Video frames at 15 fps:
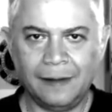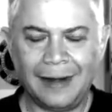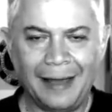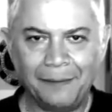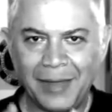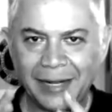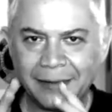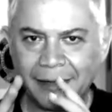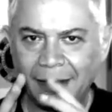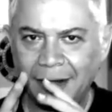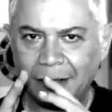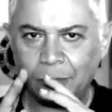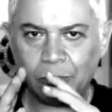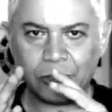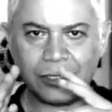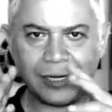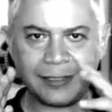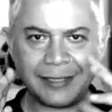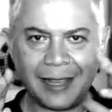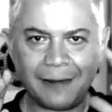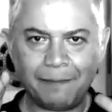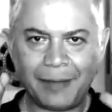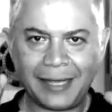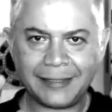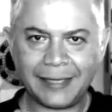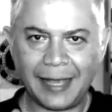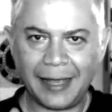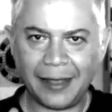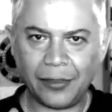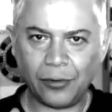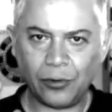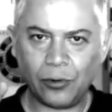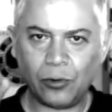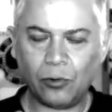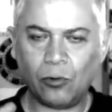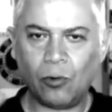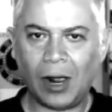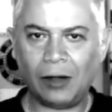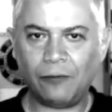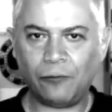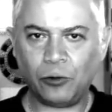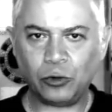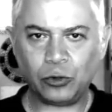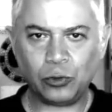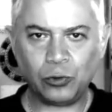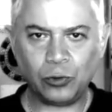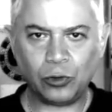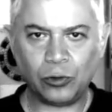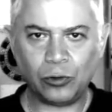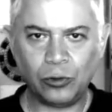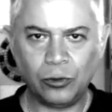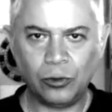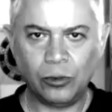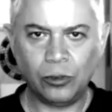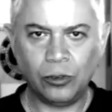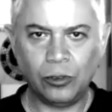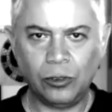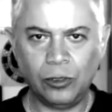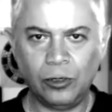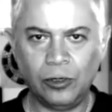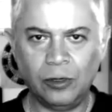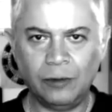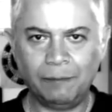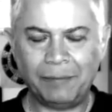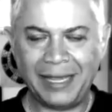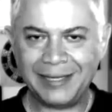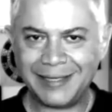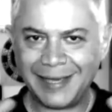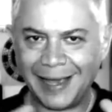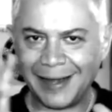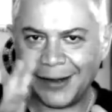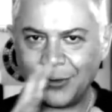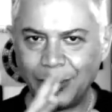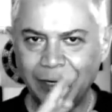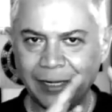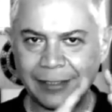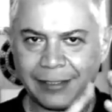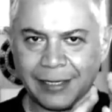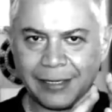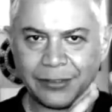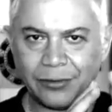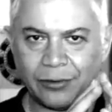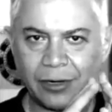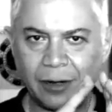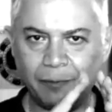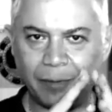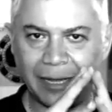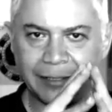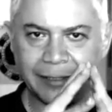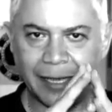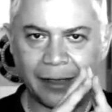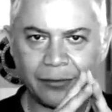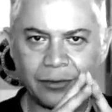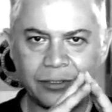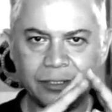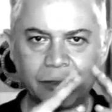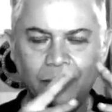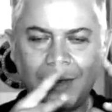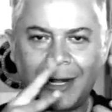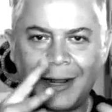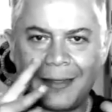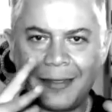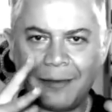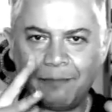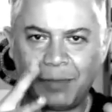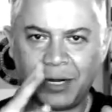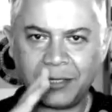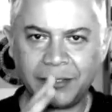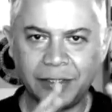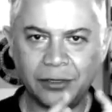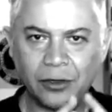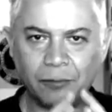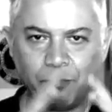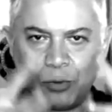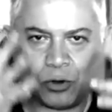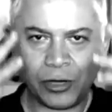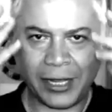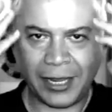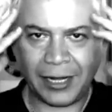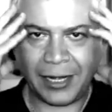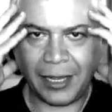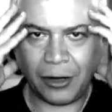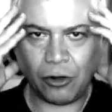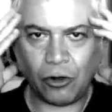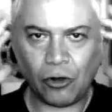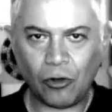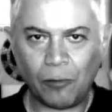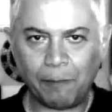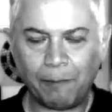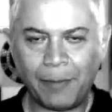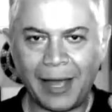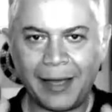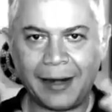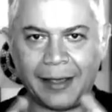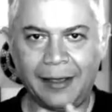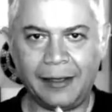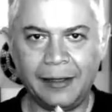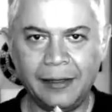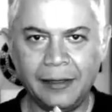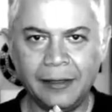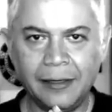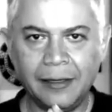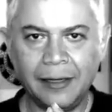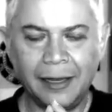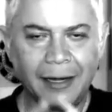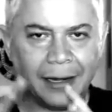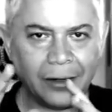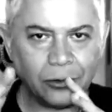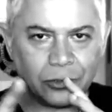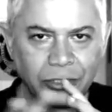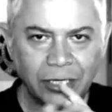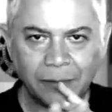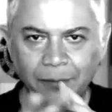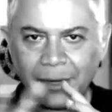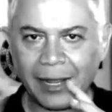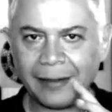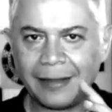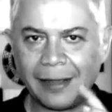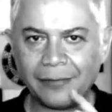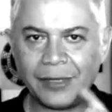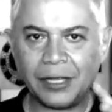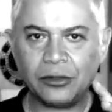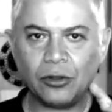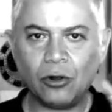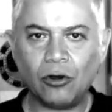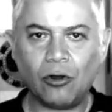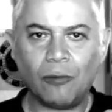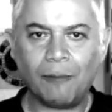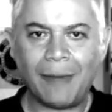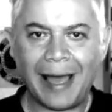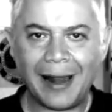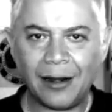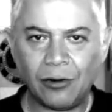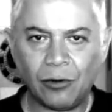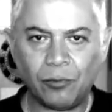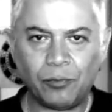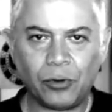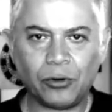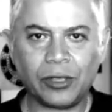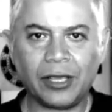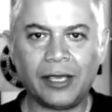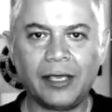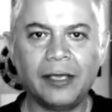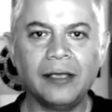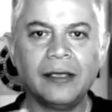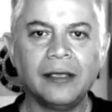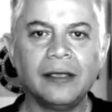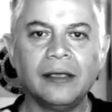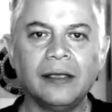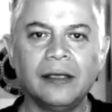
La mente le gusta irse al pasado o al futuro. Pensar con exceso en el pasado es igual a depresión porque el ego compara. El ego siempre anda viendo lo malo porque